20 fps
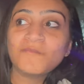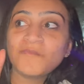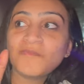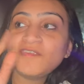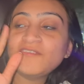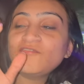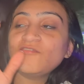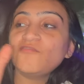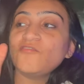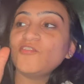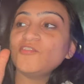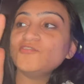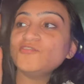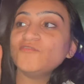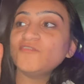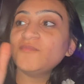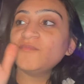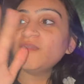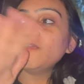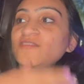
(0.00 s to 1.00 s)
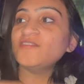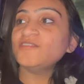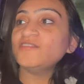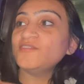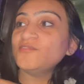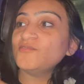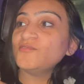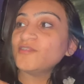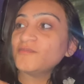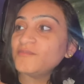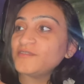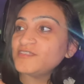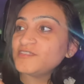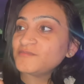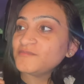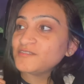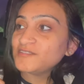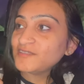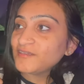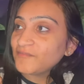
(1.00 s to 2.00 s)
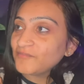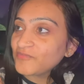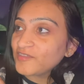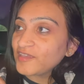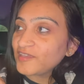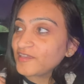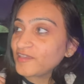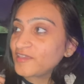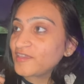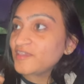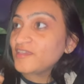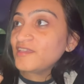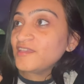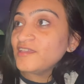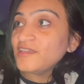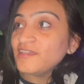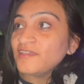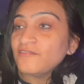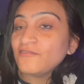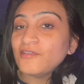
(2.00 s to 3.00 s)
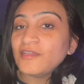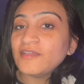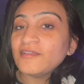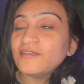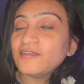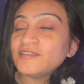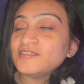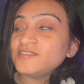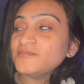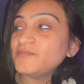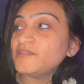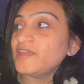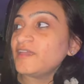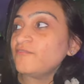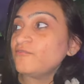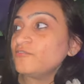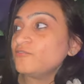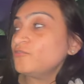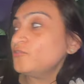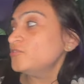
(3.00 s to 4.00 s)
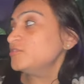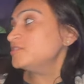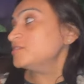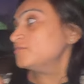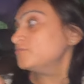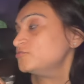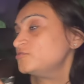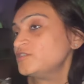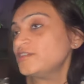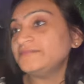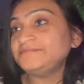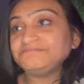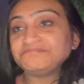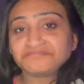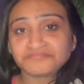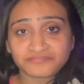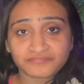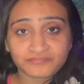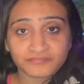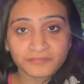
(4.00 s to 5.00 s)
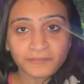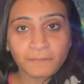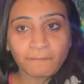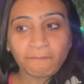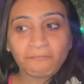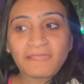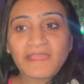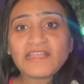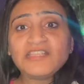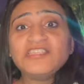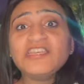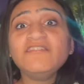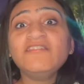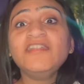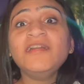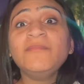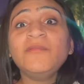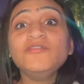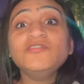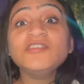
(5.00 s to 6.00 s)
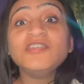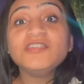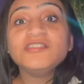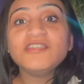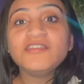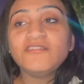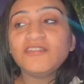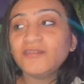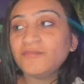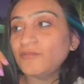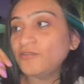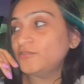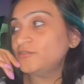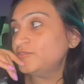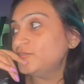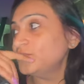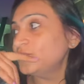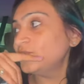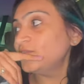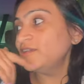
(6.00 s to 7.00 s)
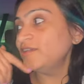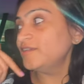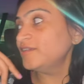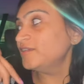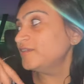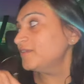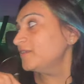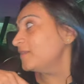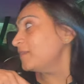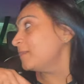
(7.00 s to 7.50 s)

इसको वॉइस ओवर मैं देती रहूंगी पीछे पीछे ये कहेगी एक कस्टमर आए वो क्लोई से पूछे छह वड़ा पाव चाहिए छह वड़ा पाव तो क्लोई कहेगी